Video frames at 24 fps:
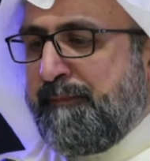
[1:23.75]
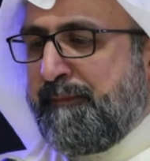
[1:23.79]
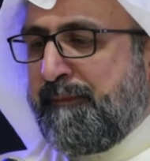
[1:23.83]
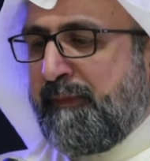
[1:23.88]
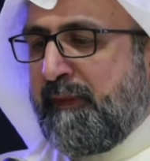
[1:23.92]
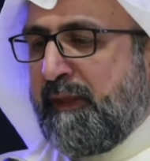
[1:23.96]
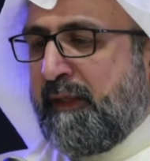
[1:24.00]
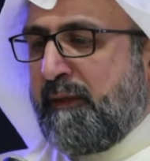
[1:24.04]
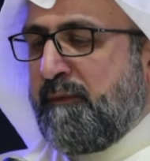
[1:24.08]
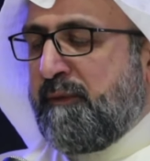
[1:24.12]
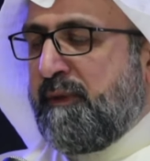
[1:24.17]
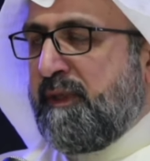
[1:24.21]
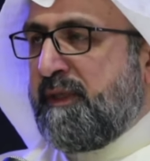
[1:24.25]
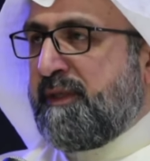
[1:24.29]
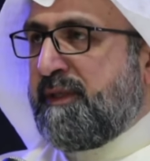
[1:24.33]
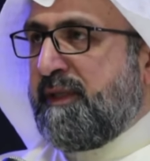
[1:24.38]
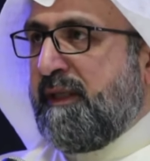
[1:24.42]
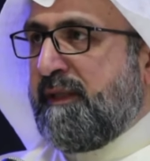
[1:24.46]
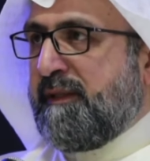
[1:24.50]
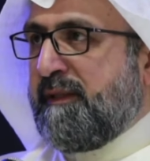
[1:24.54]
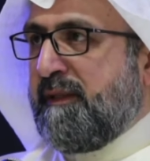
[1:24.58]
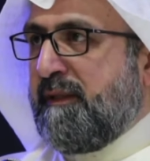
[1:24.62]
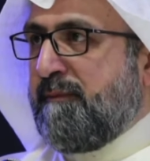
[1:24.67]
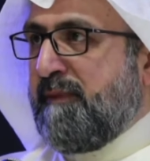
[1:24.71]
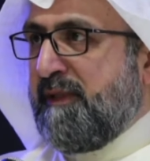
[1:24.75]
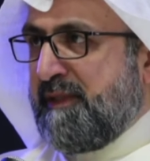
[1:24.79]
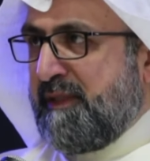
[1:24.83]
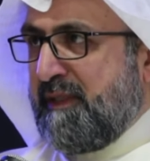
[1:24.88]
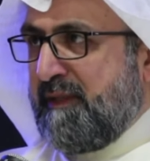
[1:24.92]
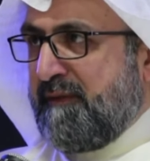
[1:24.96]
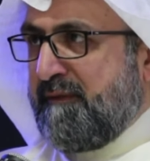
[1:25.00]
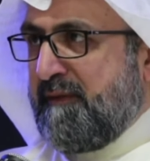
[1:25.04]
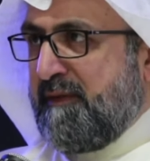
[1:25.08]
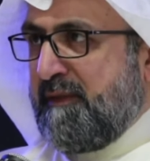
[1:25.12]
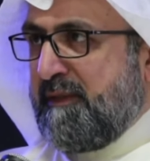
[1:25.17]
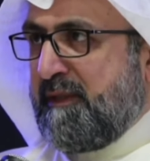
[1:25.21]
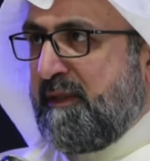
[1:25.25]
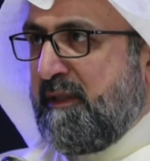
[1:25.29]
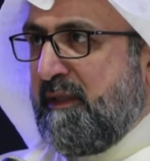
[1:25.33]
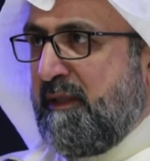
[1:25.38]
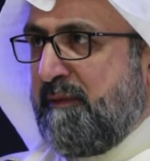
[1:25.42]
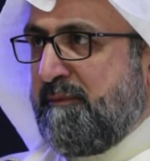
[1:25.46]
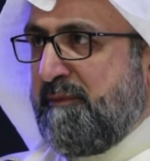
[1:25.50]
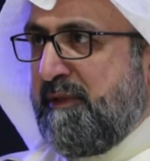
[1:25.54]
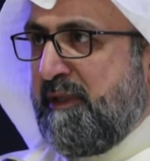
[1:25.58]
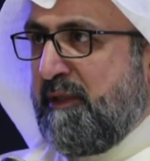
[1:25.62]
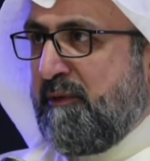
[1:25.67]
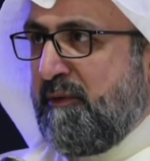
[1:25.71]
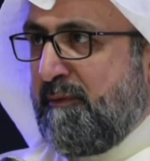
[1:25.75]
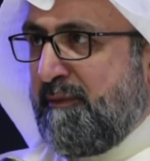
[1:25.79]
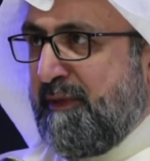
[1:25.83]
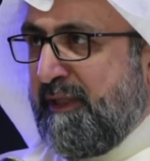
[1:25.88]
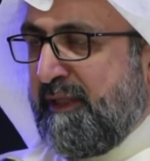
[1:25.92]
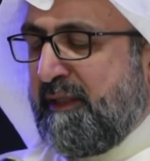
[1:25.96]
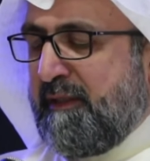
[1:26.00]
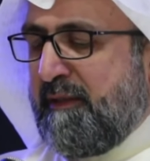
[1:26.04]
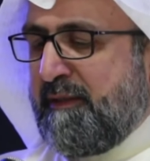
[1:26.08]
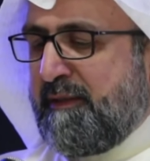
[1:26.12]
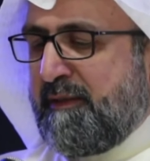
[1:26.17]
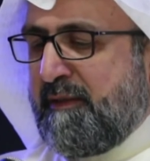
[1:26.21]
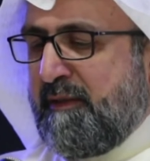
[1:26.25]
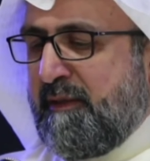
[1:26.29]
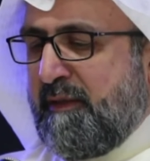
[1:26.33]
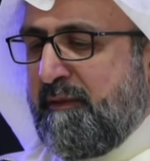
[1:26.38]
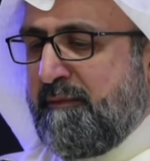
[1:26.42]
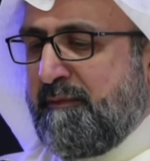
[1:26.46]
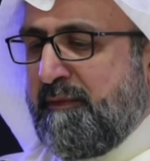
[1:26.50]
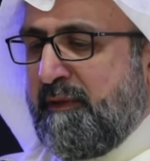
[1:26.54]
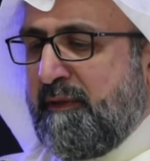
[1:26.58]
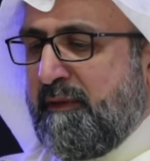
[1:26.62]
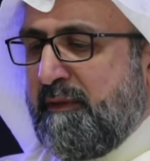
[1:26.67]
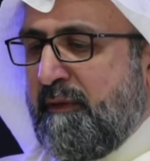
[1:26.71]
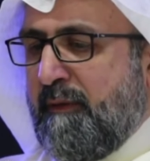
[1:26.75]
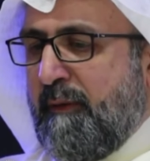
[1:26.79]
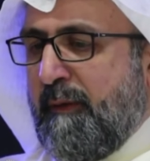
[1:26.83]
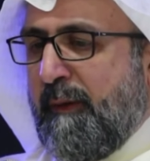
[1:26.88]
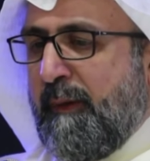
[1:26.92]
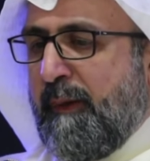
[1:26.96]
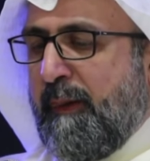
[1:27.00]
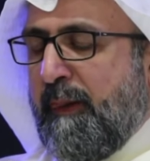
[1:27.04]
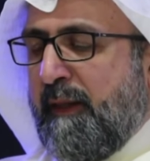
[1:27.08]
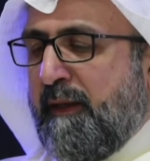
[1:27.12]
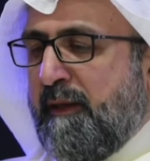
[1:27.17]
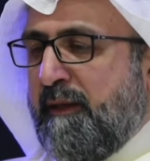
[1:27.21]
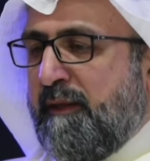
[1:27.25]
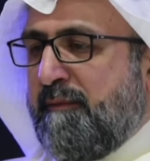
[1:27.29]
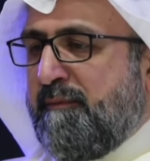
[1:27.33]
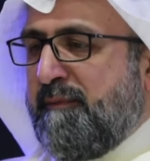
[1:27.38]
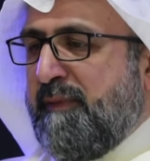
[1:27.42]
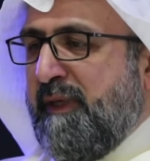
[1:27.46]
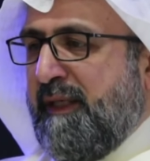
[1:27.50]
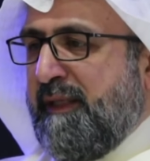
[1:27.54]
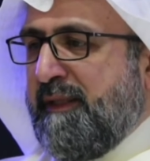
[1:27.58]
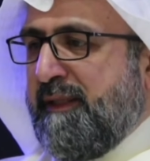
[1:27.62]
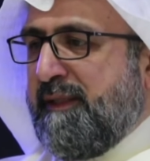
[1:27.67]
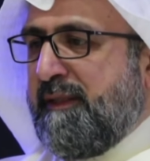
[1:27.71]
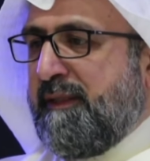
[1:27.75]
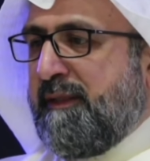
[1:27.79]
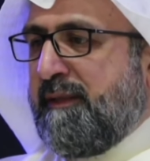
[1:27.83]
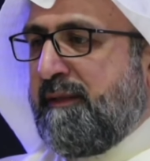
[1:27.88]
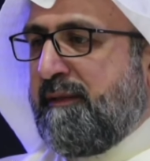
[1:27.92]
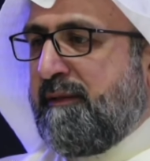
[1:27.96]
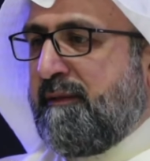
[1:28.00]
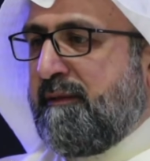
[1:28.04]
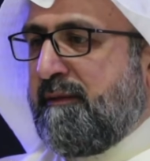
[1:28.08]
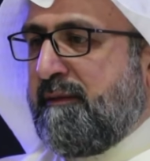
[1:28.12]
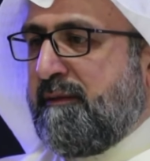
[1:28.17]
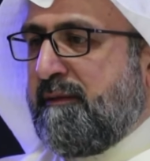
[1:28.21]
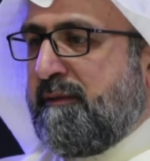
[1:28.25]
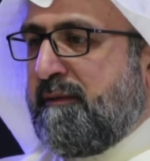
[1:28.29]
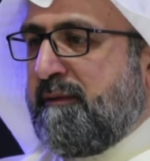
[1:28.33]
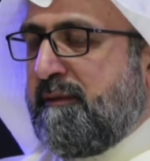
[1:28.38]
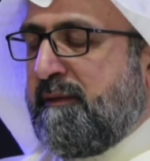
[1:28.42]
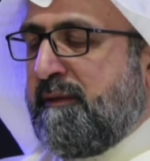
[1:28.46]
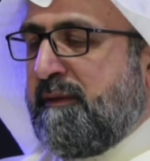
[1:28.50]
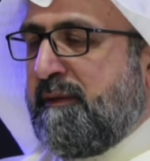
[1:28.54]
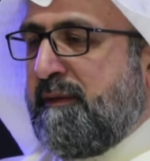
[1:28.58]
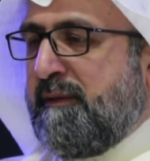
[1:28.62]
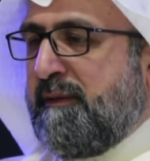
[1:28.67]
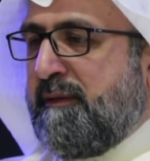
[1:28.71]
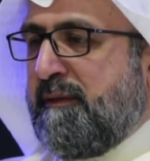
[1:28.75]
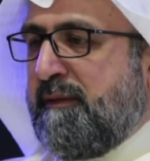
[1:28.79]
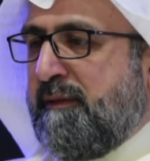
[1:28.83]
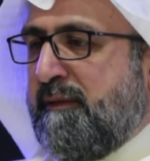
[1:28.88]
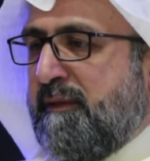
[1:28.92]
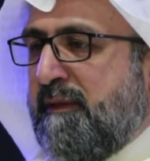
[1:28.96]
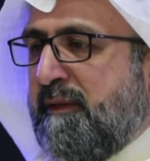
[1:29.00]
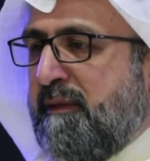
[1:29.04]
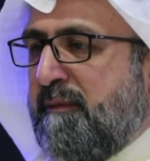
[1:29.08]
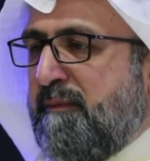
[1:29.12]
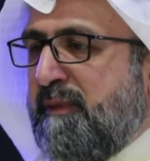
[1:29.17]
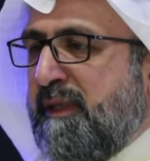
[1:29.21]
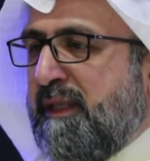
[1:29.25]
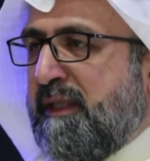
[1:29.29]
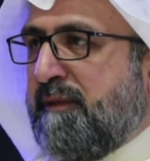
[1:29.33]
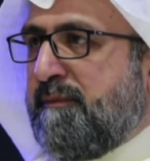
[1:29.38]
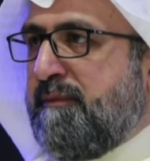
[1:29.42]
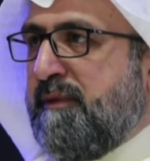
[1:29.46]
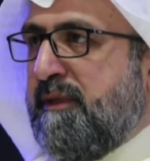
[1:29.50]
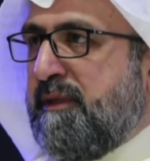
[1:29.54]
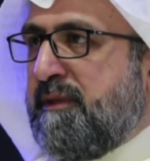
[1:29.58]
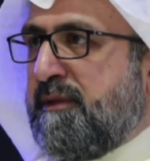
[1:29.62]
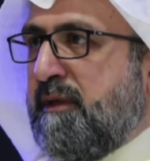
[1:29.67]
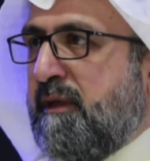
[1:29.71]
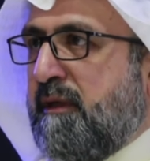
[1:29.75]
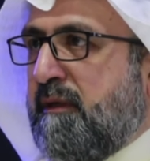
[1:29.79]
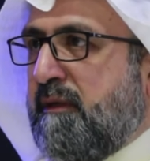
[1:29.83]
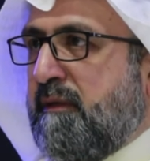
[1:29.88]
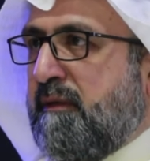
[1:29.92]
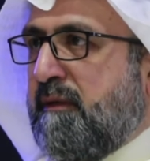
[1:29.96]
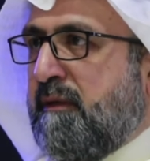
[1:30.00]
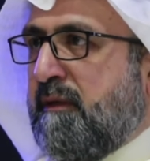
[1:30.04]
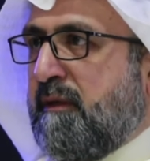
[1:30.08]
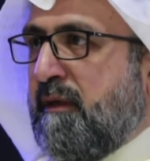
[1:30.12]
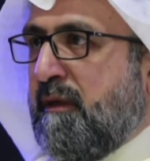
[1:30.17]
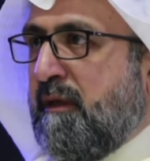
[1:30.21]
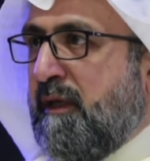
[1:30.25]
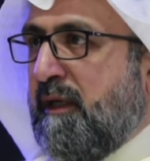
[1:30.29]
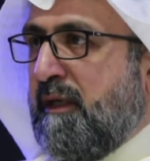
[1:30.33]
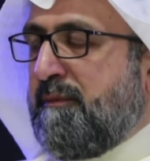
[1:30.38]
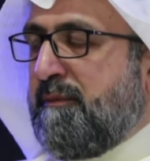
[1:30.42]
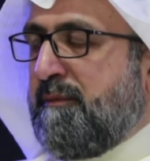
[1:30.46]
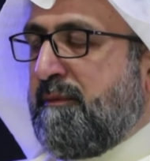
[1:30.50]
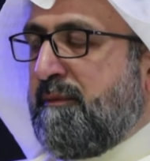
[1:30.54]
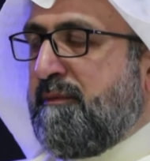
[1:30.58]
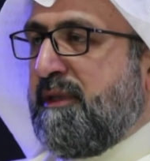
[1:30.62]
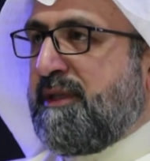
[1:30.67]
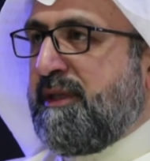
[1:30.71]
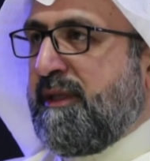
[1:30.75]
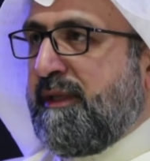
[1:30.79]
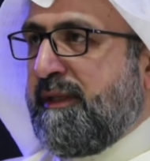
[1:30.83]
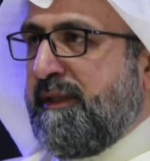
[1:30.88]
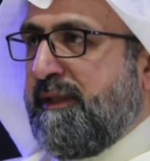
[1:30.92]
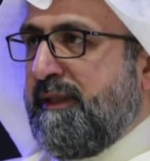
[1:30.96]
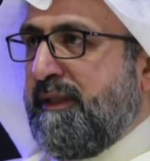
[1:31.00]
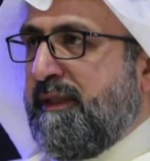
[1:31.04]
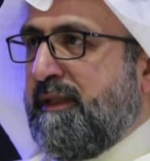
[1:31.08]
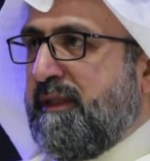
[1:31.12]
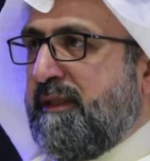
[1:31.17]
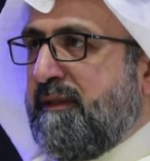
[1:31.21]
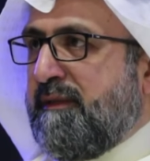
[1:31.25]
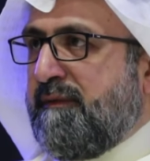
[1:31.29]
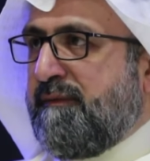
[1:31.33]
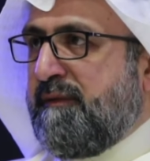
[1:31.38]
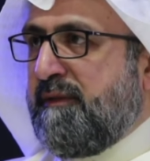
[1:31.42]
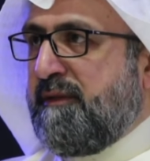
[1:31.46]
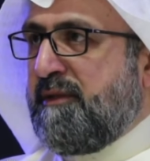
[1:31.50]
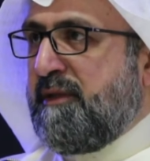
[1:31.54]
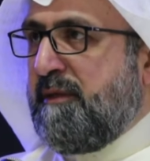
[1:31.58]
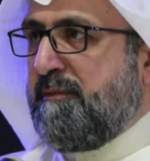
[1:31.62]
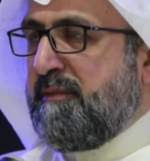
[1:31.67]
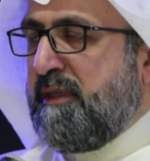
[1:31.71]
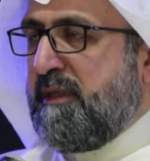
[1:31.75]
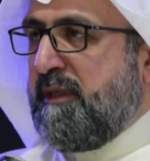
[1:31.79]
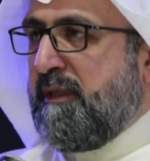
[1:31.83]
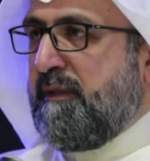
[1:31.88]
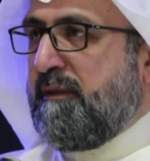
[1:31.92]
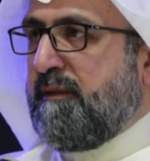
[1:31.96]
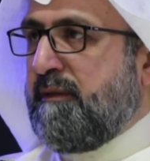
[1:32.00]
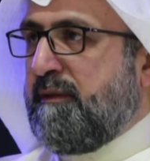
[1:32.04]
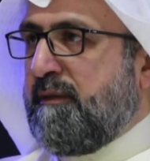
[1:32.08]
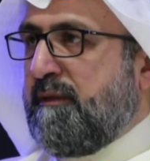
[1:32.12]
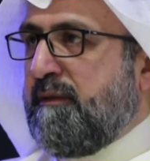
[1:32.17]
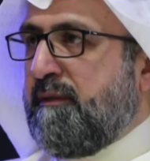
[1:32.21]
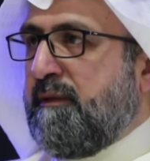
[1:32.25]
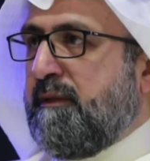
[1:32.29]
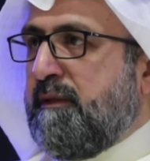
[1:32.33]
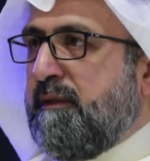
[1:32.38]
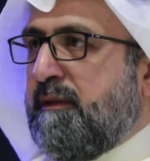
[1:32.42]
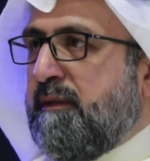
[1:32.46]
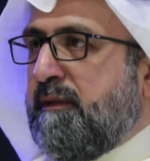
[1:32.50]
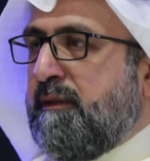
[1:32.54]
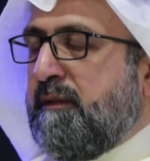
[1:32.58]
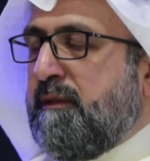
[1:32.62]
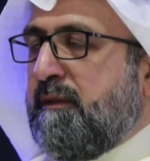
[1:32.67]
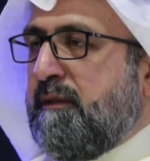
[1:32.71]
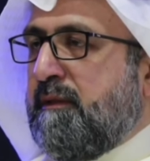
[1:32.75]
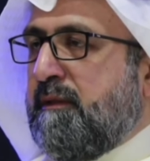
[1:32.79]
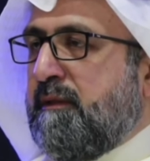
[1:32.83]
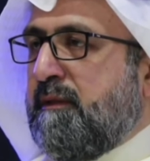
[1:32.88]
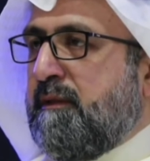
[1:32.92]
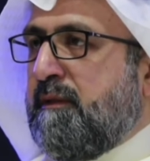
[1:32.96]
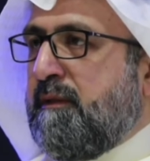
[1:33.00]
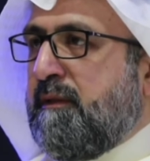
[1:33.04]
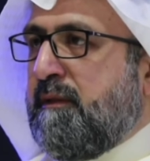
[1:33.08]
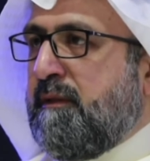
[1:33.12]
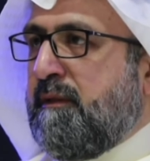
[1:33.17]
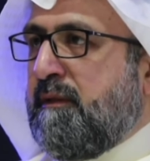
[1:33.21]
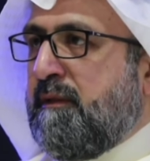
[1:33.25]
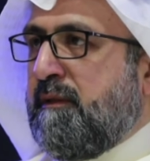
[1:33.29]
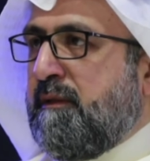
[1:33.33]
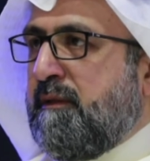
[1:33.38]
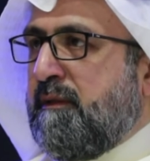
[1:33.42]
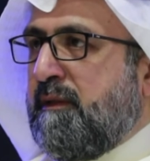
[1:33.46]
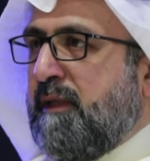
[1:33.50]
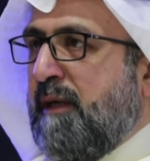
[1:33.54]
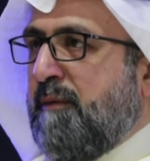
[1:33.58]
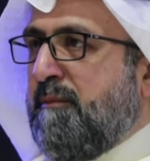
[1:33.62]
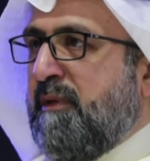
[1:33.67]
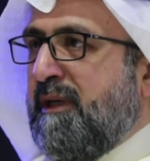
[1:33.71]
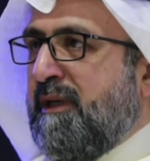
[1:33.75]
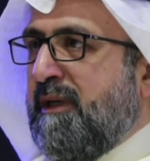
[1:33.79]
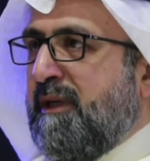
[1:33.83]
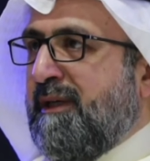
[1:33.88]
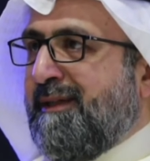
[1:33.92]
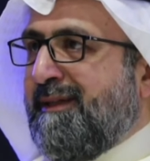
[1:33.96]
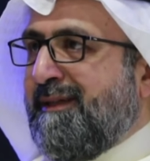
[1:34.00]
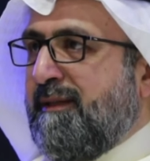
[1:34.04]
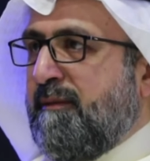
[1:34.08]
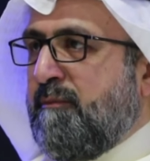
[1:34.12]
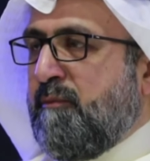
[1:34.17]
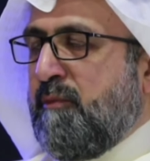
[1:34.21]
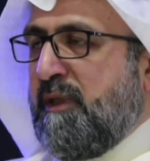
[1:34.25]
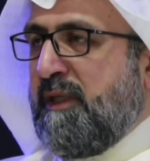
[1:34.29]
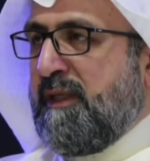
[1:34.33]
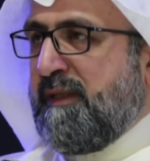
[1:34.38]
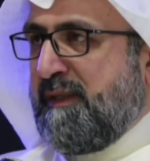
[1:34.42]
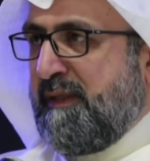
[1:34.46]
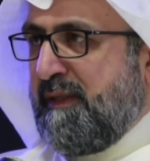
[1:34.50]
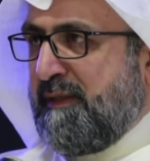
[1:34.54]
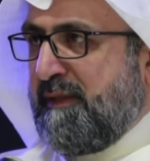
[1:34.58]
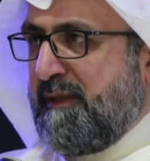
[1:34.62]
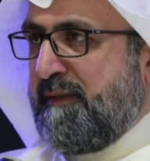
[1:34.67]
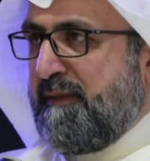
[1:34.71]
ونشأة المصرف الإسلامي أو البنك الإسلامي معني آه، البنك بإنشاء رقابة شرعية في جميع آه، أعمال المؤسسة